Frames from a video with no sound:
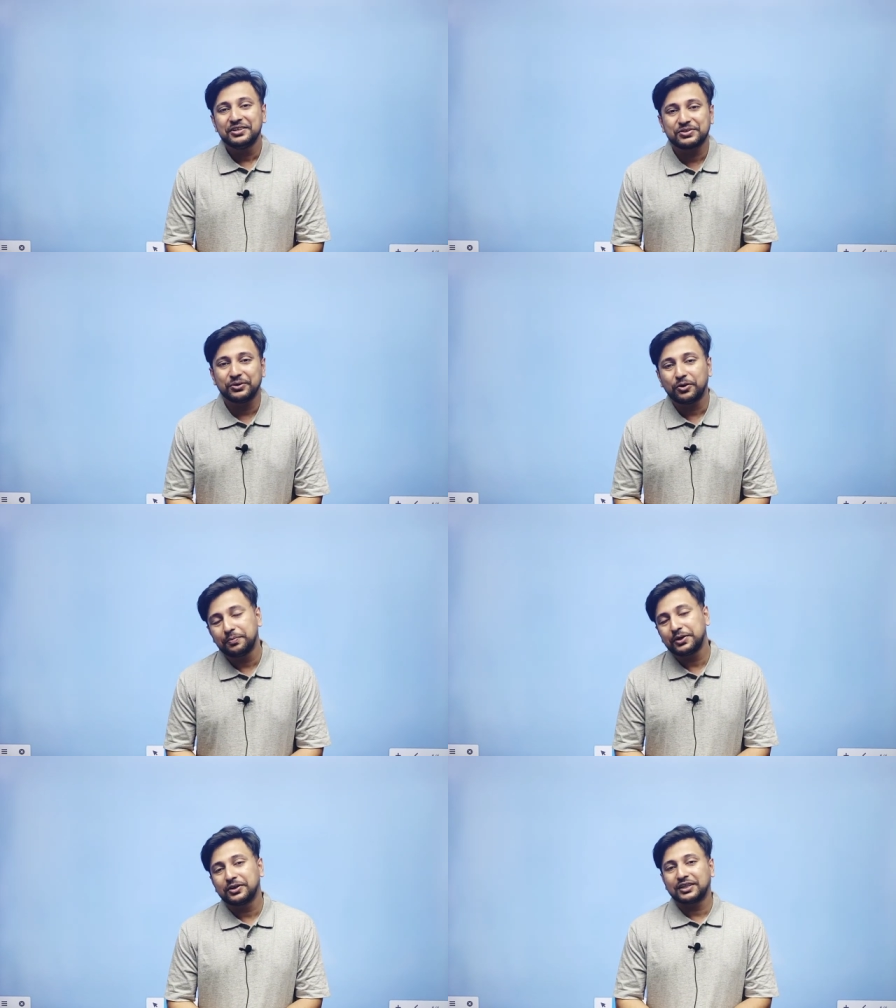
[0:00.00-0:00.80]
সো
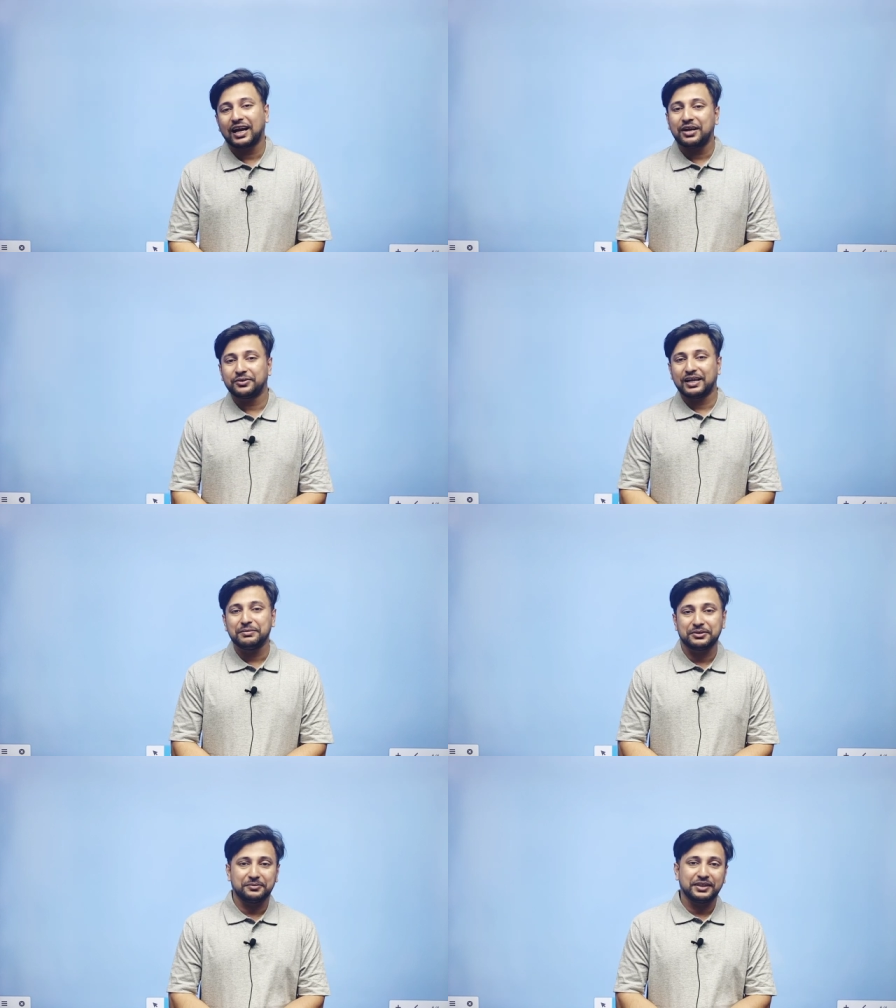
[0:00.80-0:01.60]
অভিজ্ঞতার আলোকে
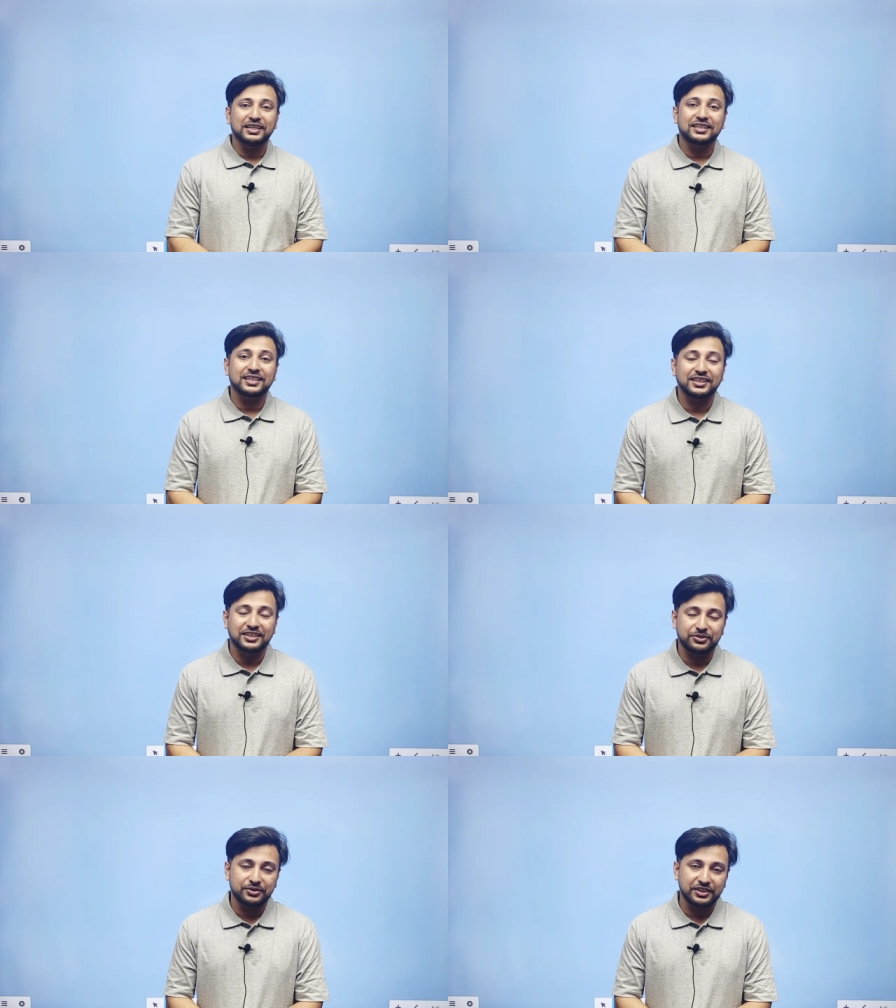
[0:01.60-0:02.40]
আমি তোমাদের সাথে
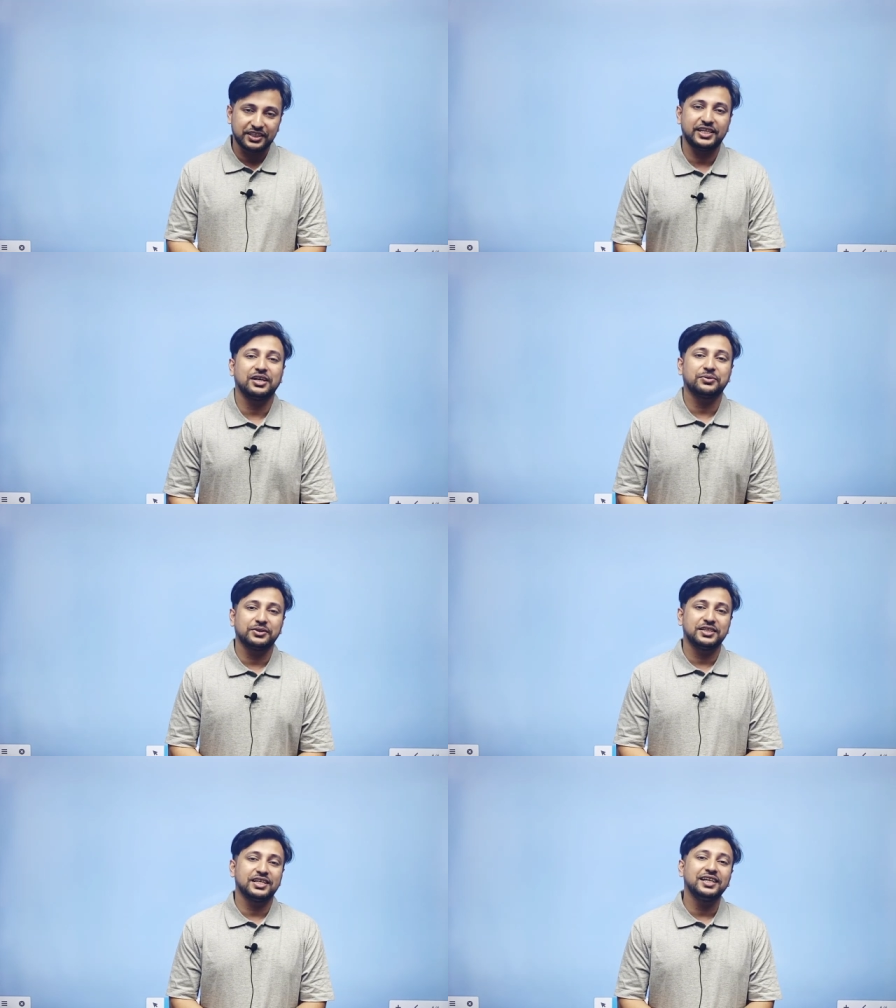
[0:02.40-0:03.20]
কিছু জিনিস শেয়ার
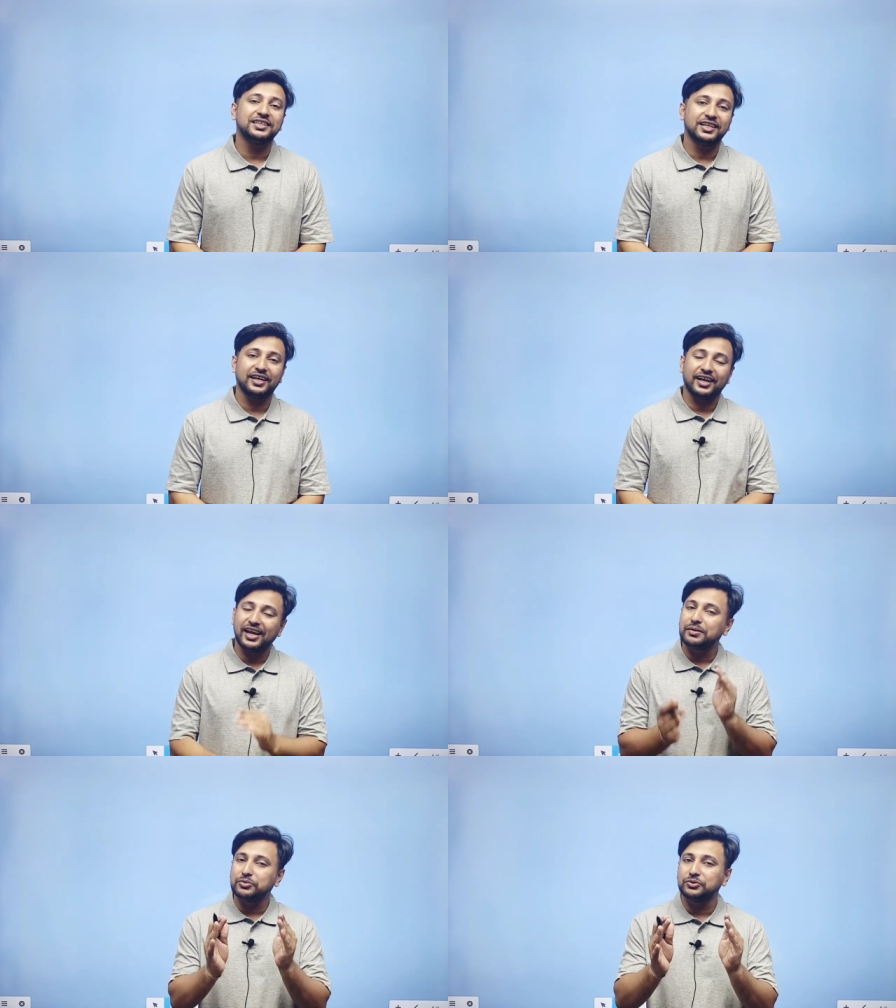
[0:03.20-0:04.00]
করতে চাই যে
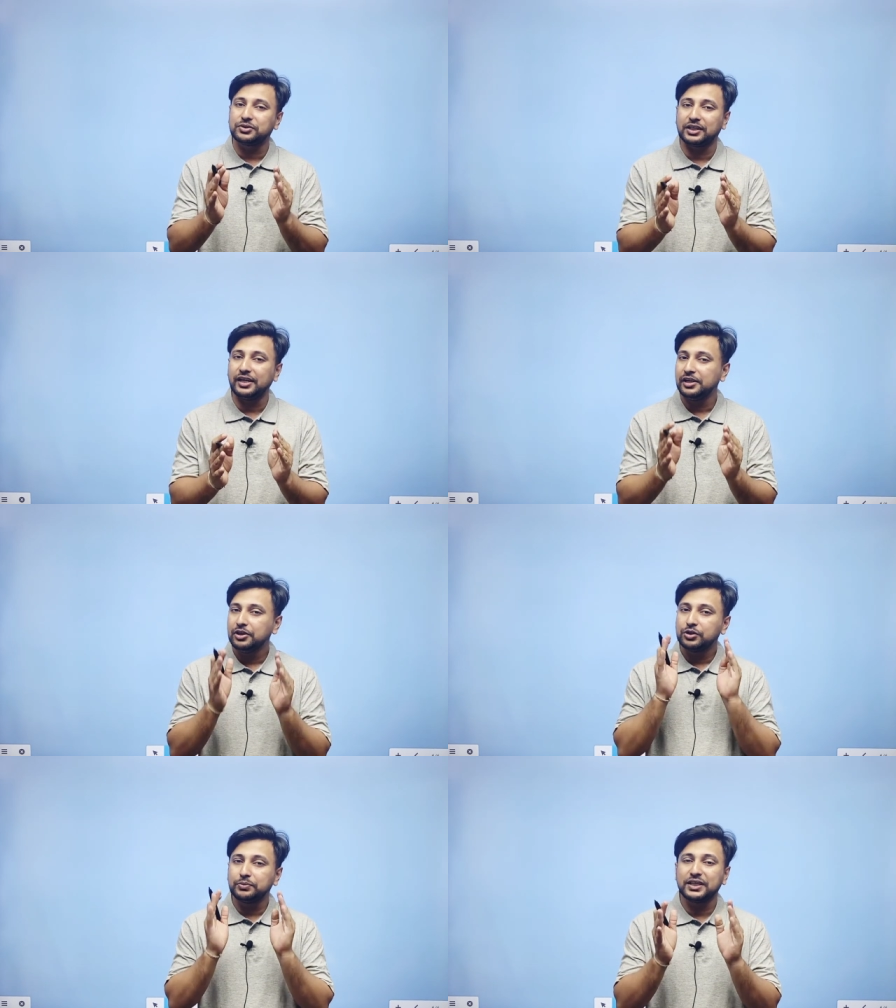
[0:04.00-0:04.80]
এই মুহূর্তে
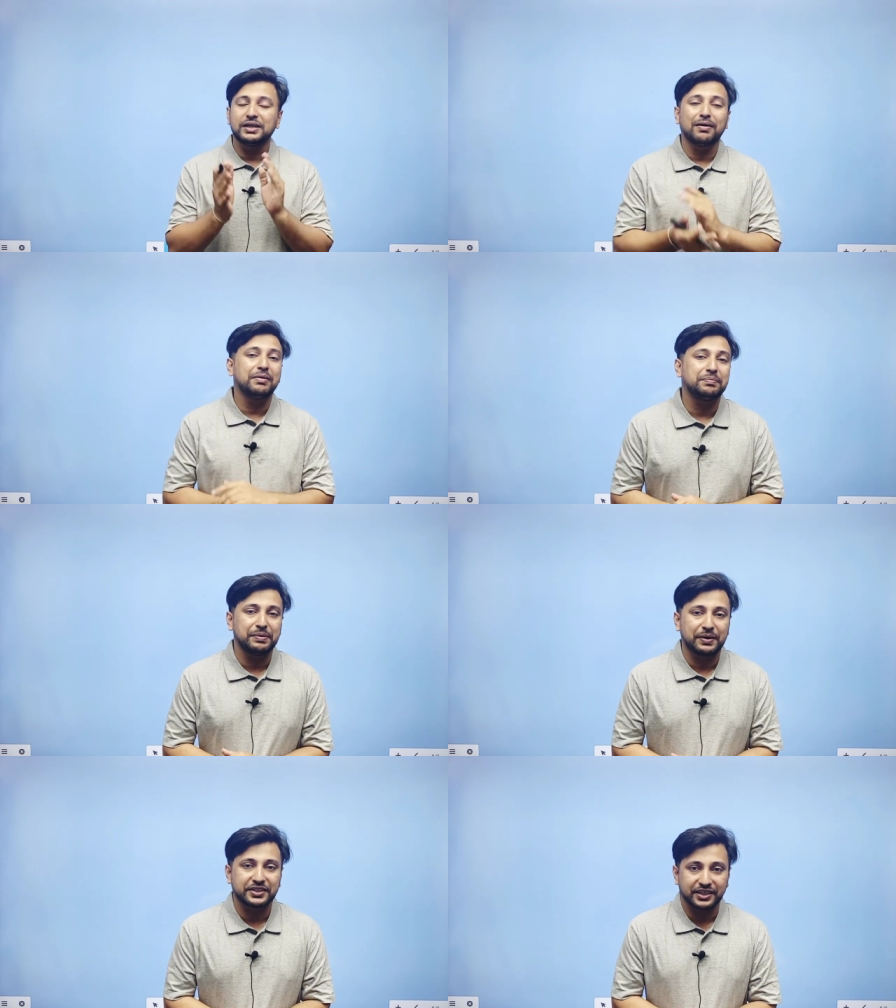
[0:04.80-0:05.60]
তুমি কিভাবে
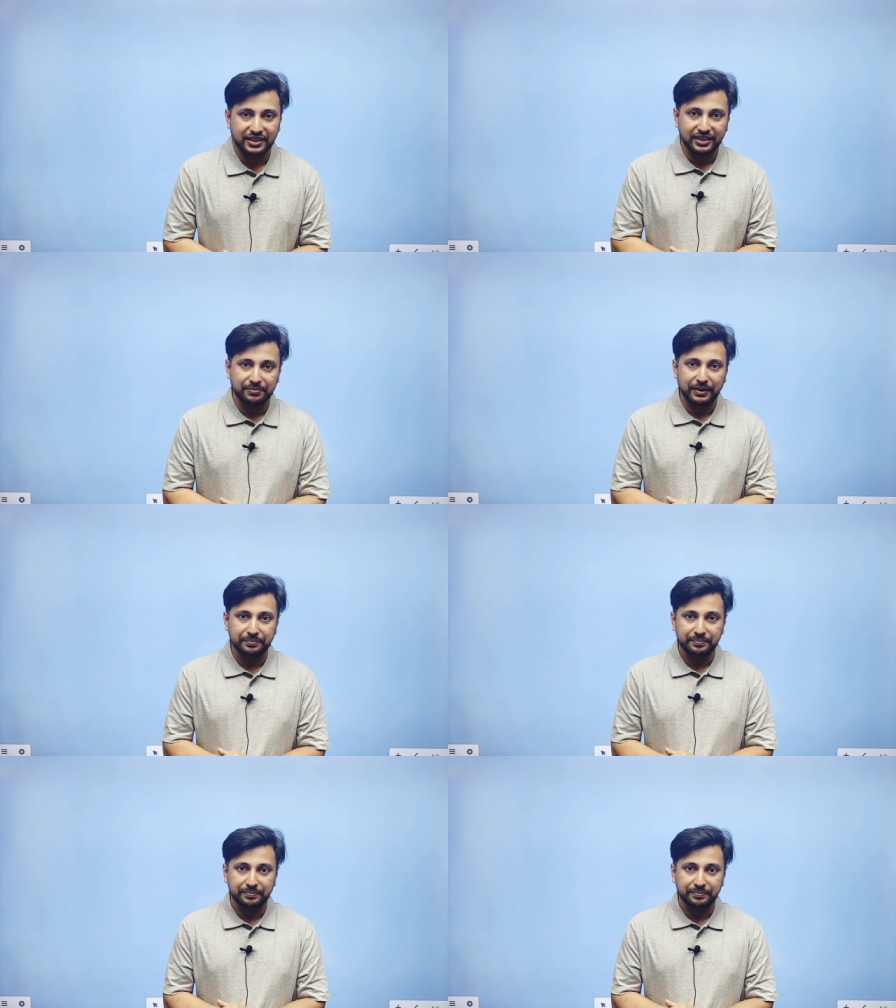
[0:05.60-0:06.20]
প্রিপারেশনটা নিবা